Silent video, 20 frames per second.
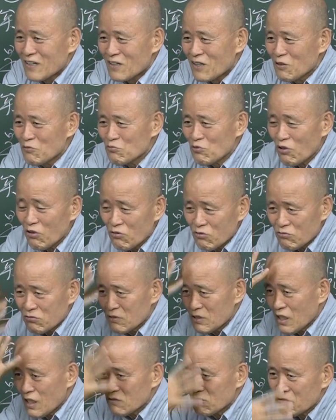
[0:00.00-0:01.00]
그래서
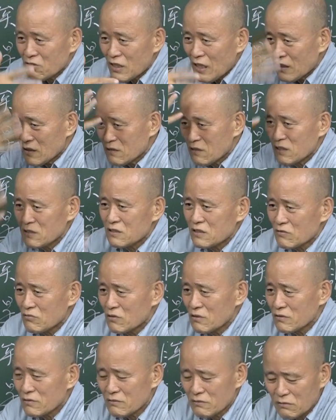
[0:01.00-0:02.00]
얼굴이 아주 깨끗해지고
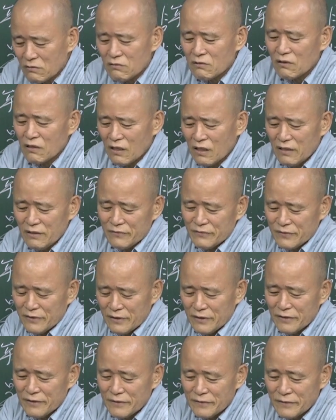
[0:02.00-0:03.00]
그런 거야
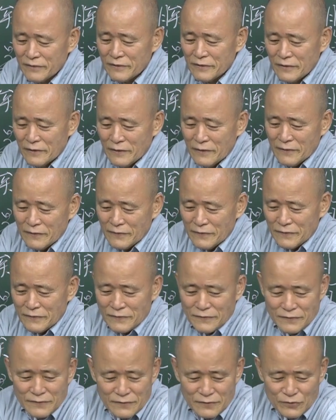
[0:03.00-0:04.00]
예.
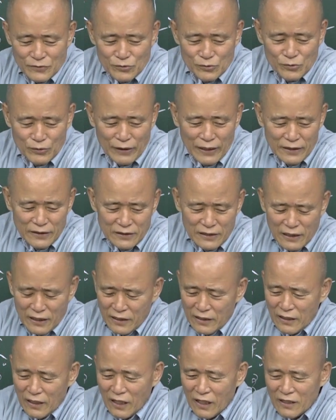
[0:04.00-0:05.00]
왜이
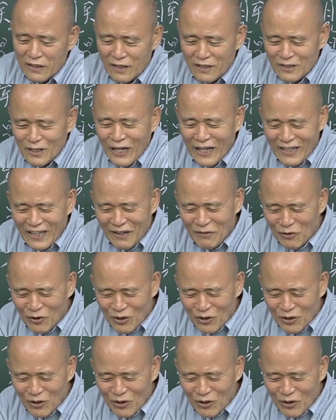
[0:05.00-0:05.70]
얘기를 하게 되는지